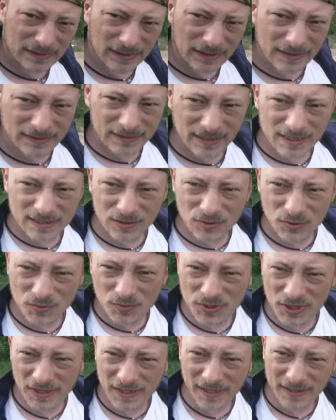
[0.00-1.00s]
Ale teraz to już
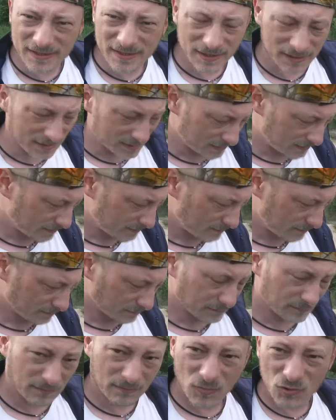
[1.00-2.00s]
mi się nie chce.
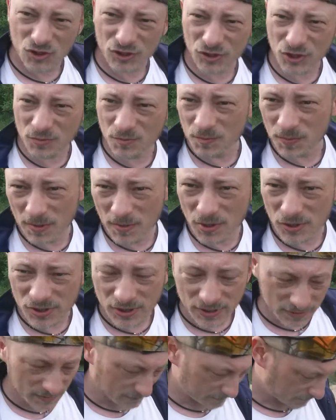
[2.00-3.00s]
Może ktoś mi
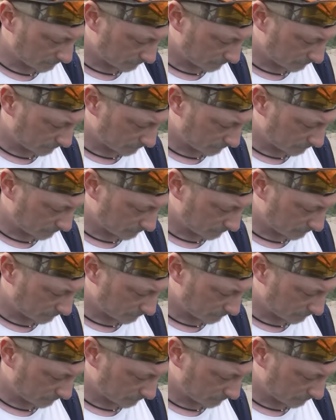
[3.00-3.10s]
pomoże.